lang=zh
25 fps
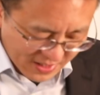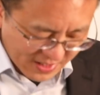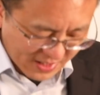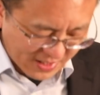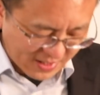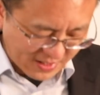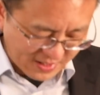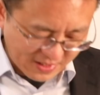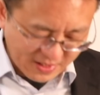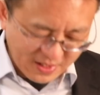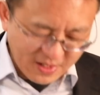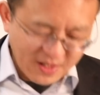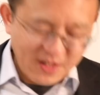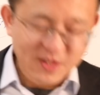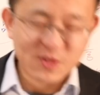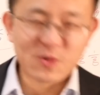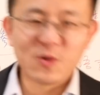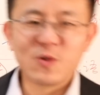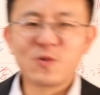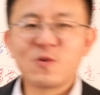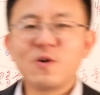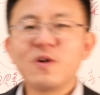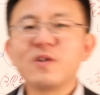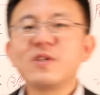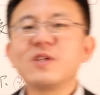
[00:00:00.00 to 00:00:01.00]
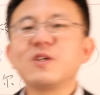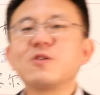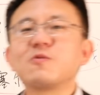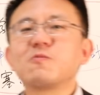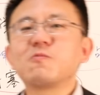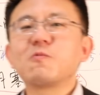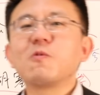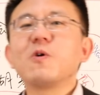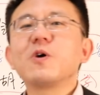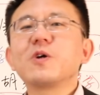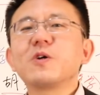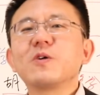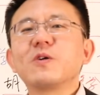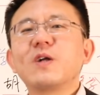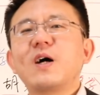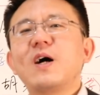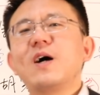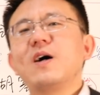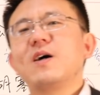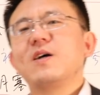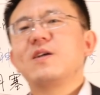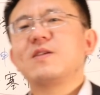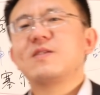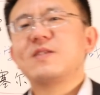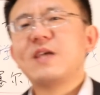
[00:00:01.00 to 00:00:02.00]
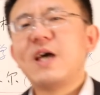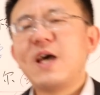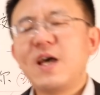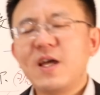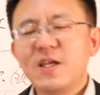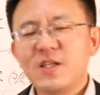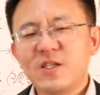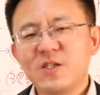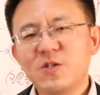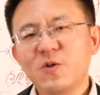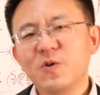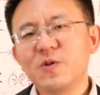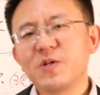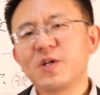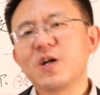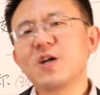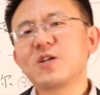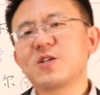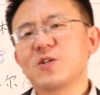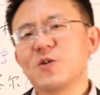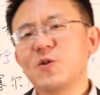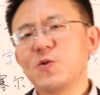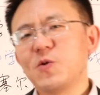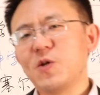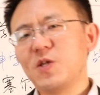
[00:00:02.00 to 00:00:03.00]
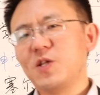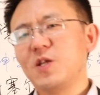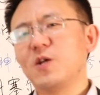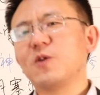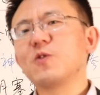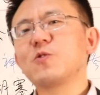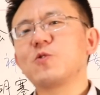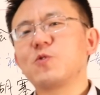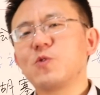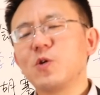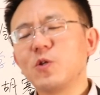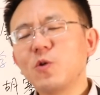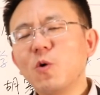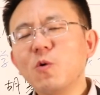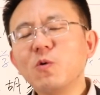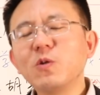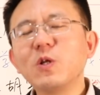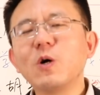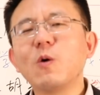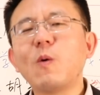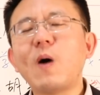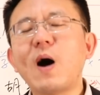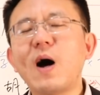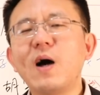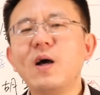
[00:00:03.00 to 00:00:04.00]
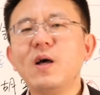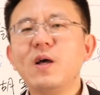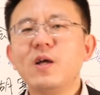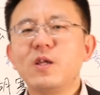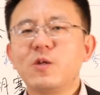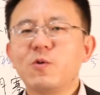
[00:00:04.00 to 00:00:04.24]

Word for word: 这个，所以说你如果有了在有一个哲学你能够学通的话，